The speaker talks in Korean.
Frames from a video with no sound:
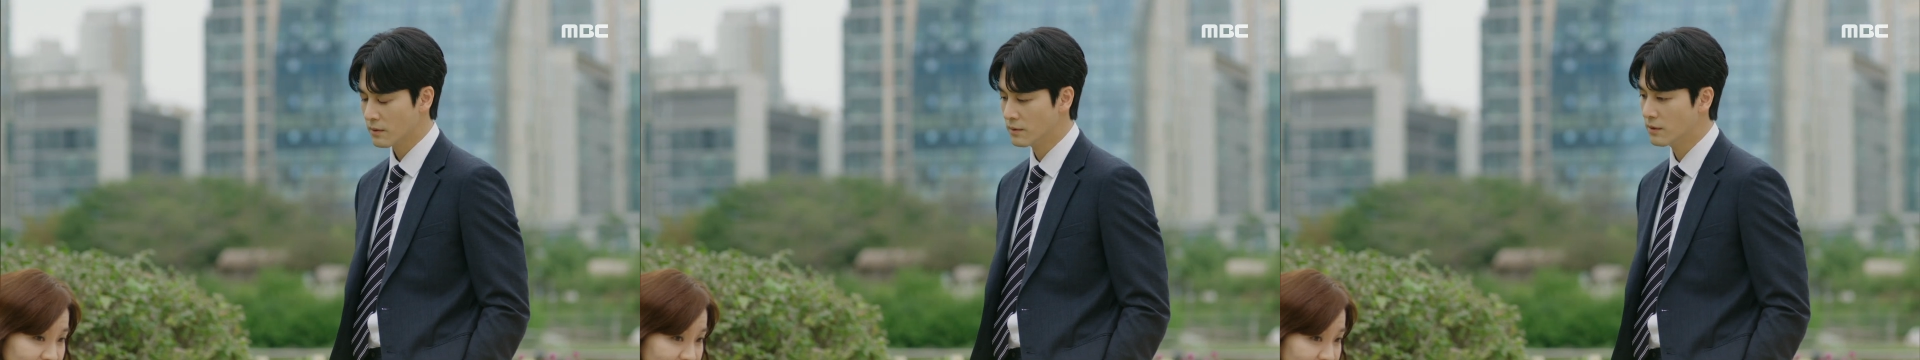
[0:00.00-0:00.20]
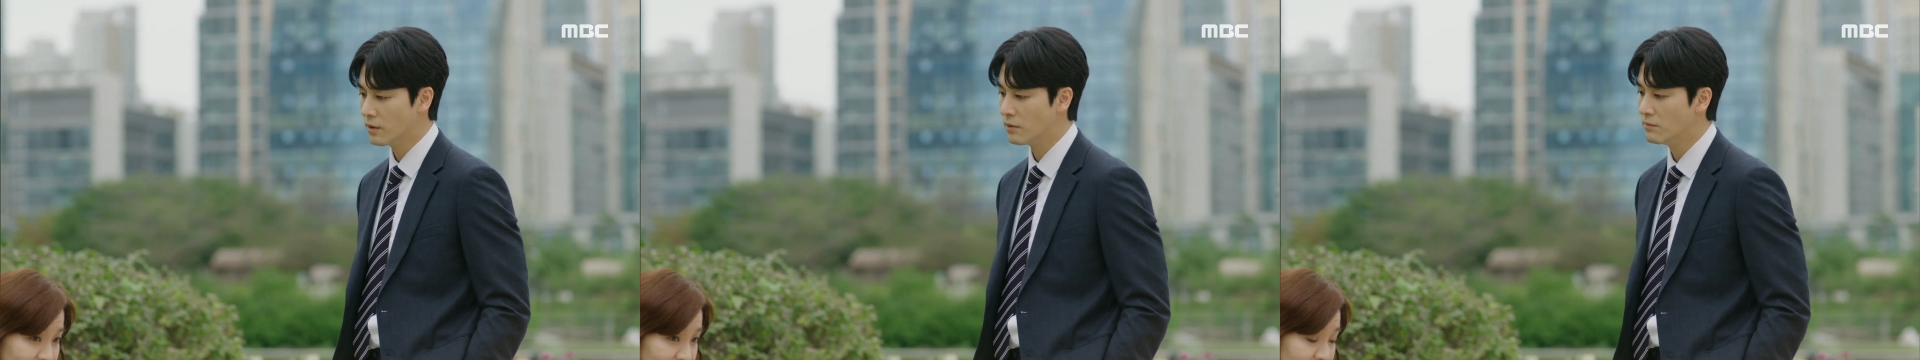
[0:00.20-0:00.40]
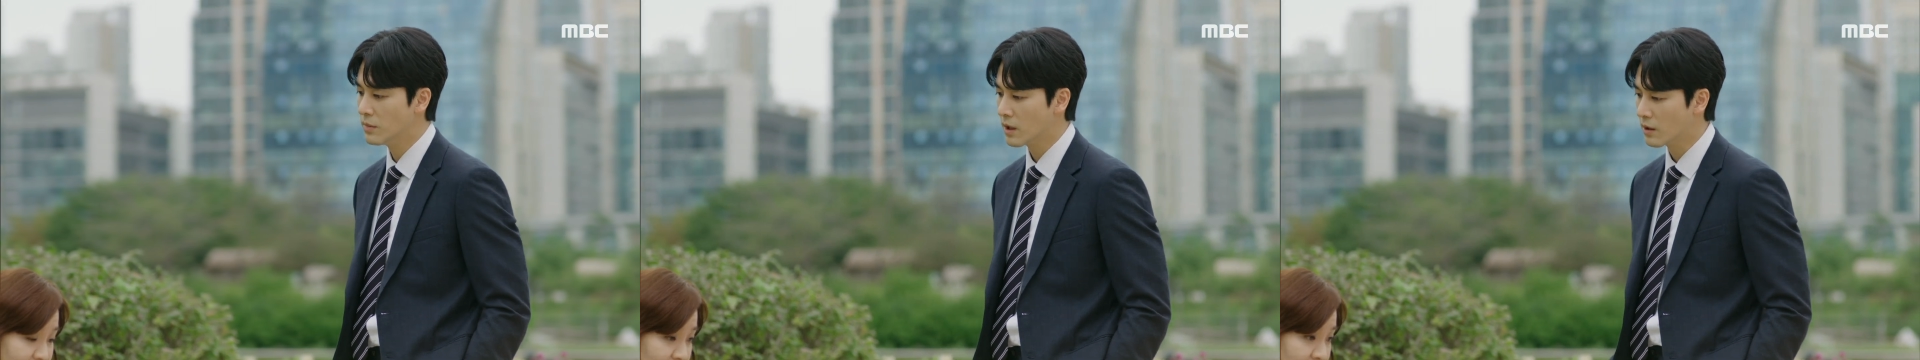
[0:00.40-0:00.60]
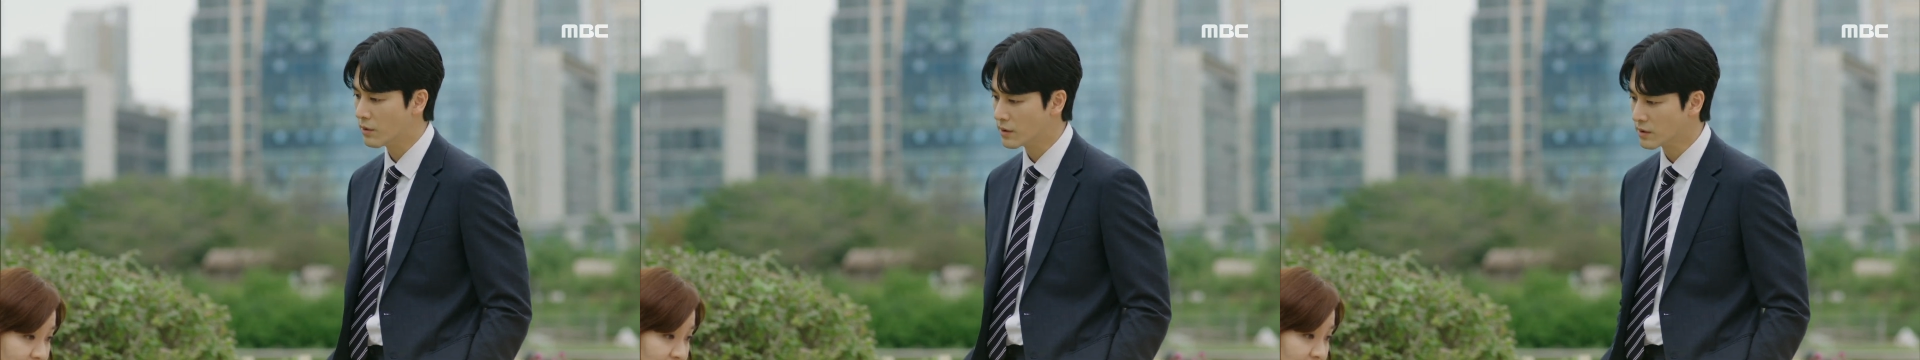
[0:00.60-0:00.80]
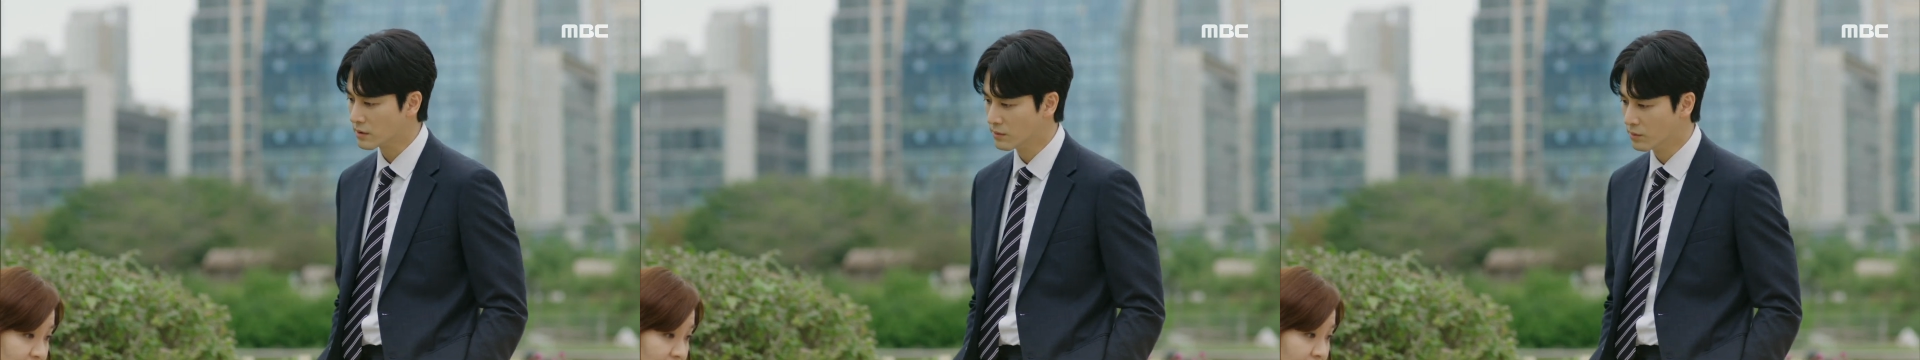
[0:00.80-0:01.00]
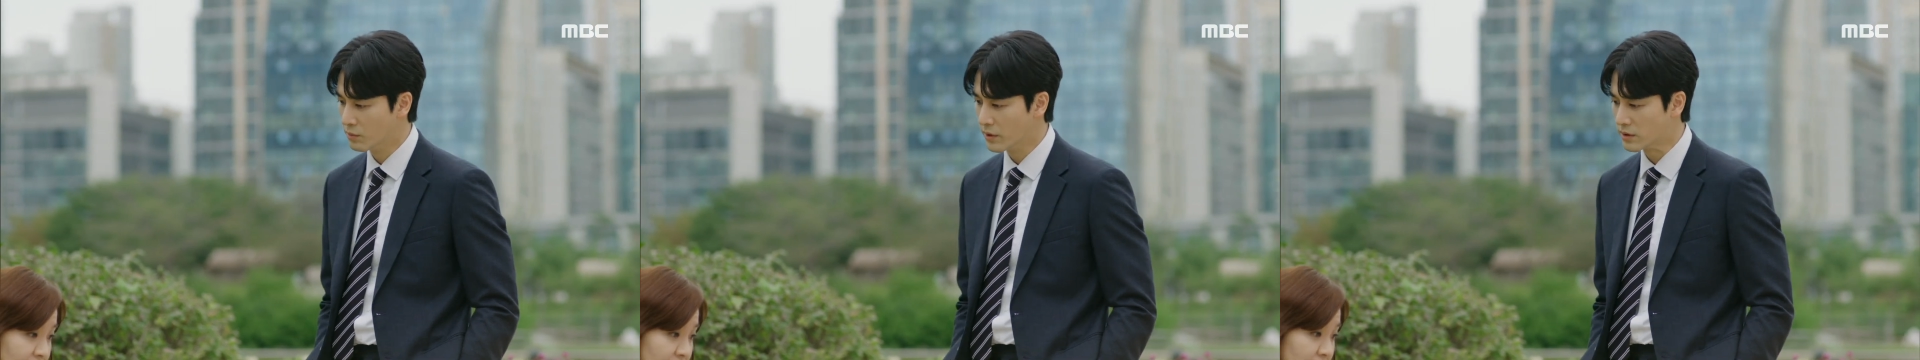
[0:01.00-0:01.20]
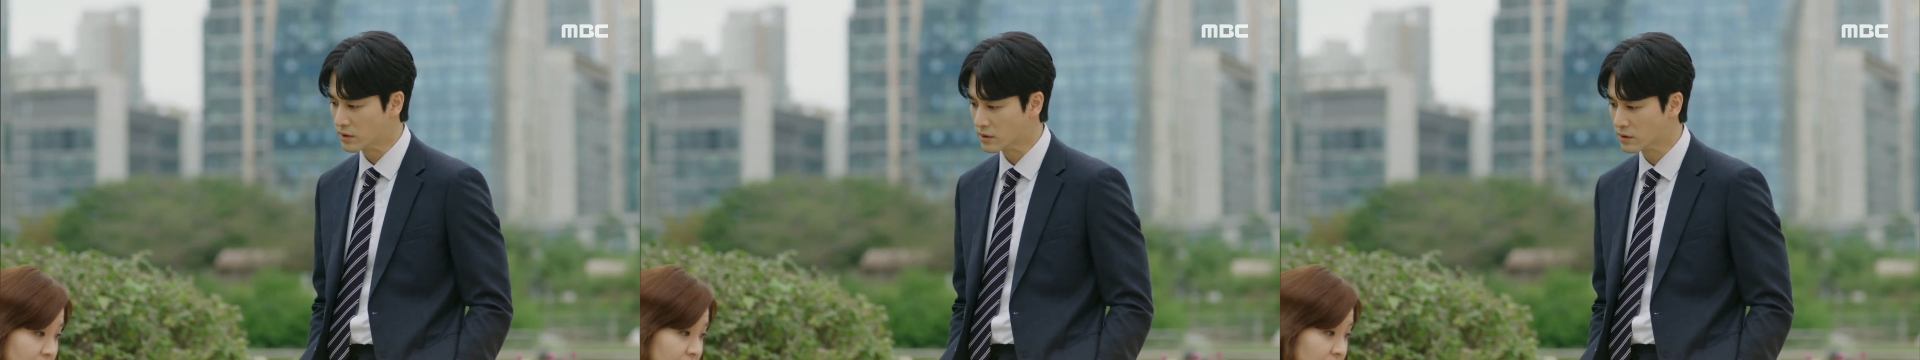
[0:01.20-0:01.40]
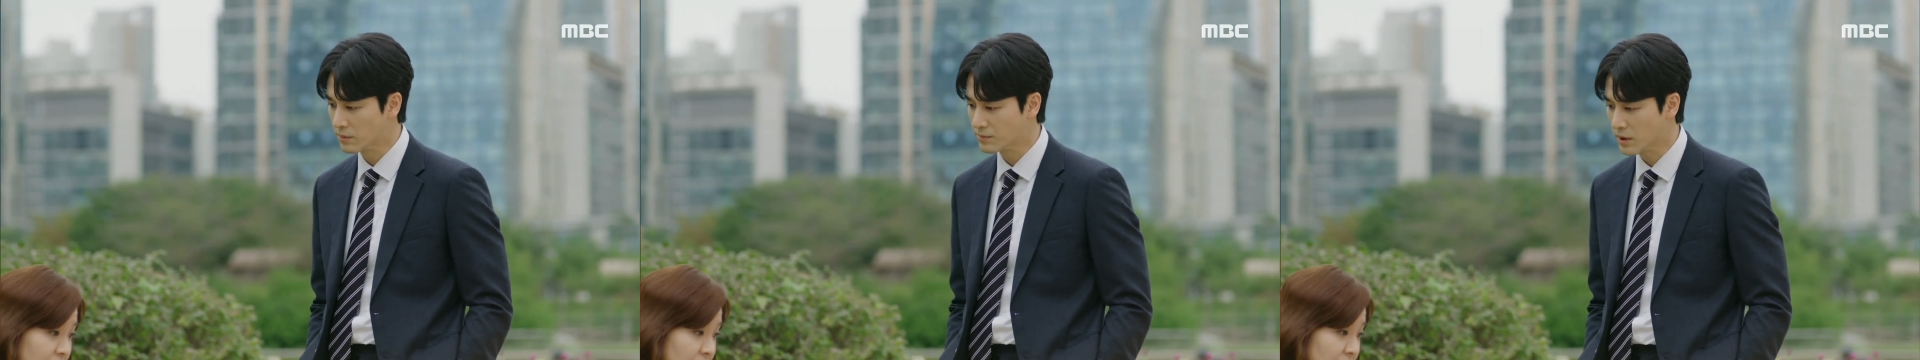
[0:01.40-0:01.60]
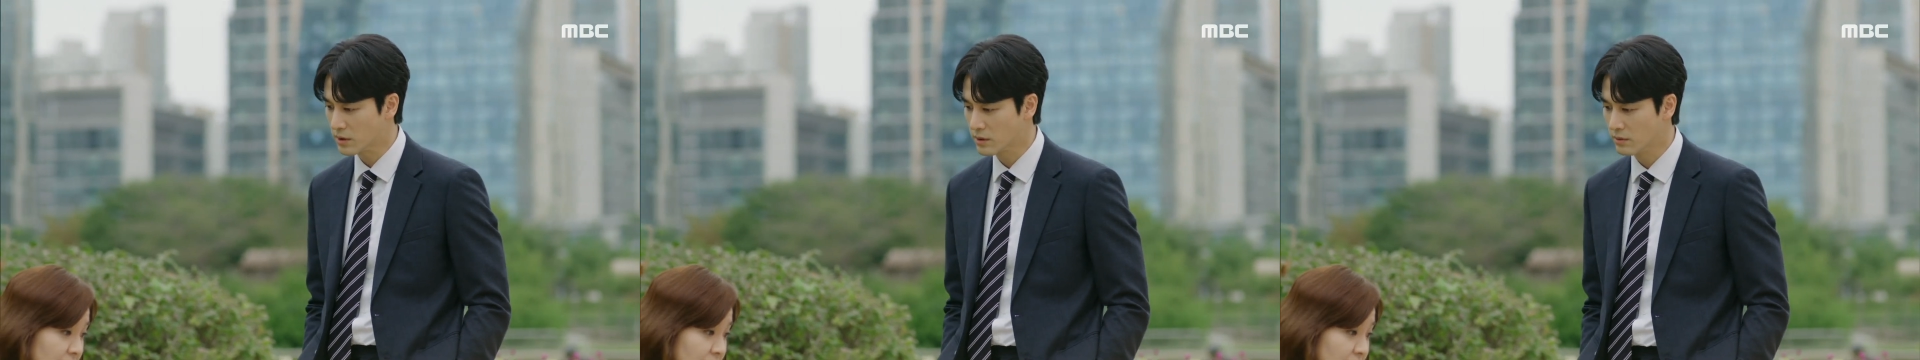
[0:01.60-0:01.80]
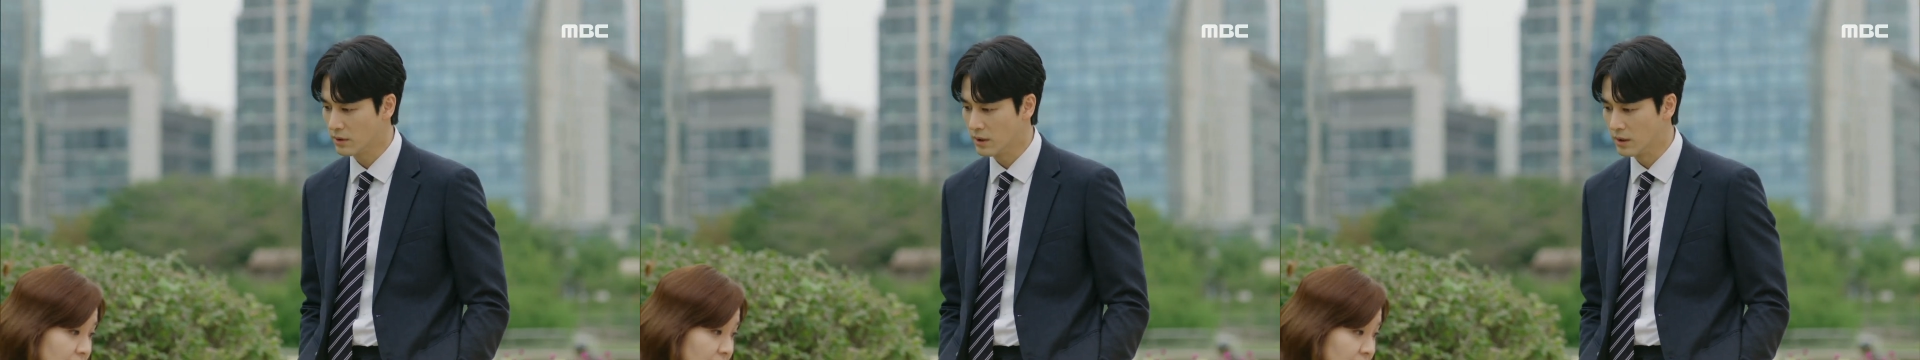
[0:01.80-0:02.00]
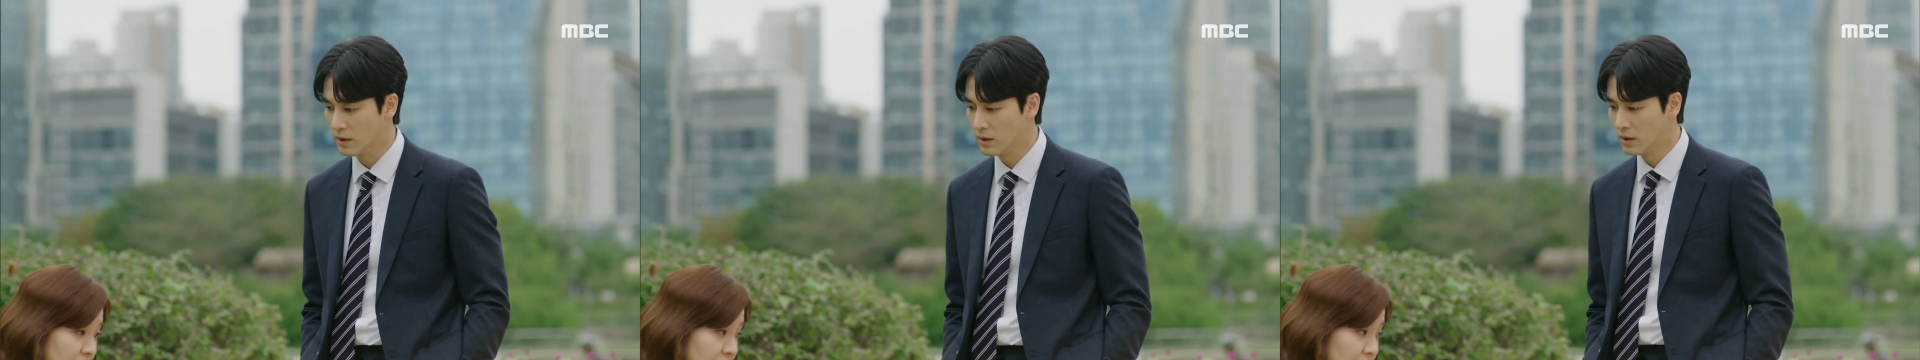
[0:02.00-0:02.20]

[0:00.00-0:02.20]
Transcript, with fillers: 근데 엄마가 회장님을 왜 직접 찾아와?